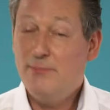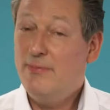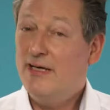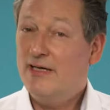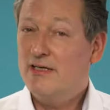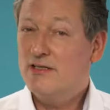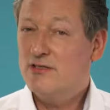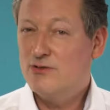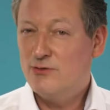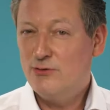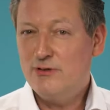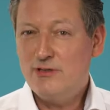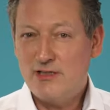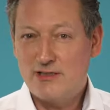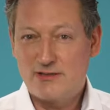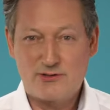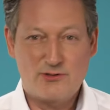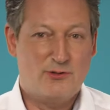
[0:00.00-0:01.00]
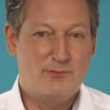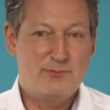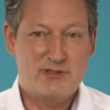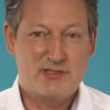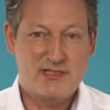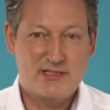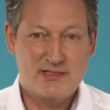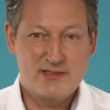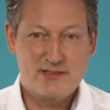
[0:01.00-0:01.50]
mehr
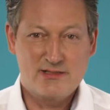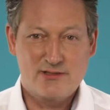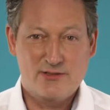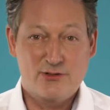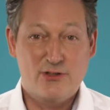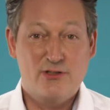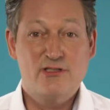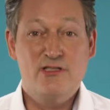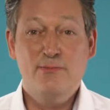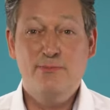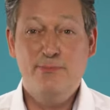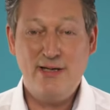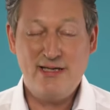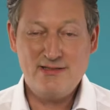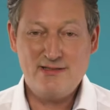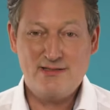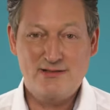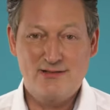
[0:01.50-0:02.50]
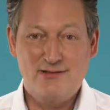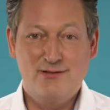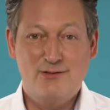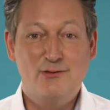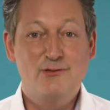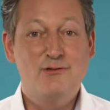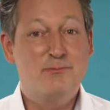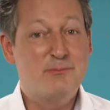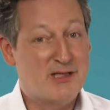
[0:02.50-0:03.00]
Gesundheitskompetenz können Sie bessere
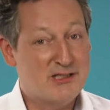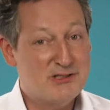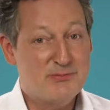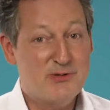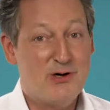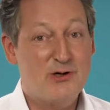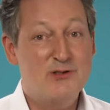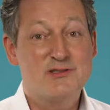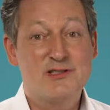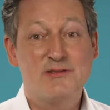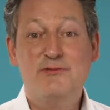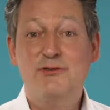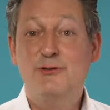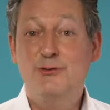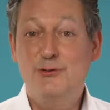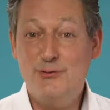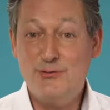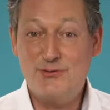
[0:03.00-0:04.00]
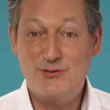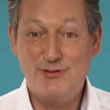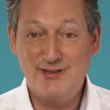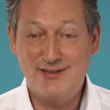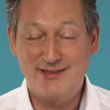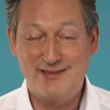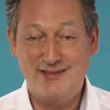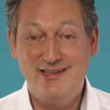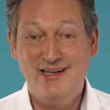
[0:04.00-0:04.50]
und manchmal auch sehr viel
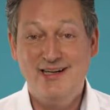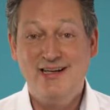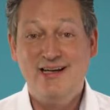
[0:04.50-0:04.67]
günstigere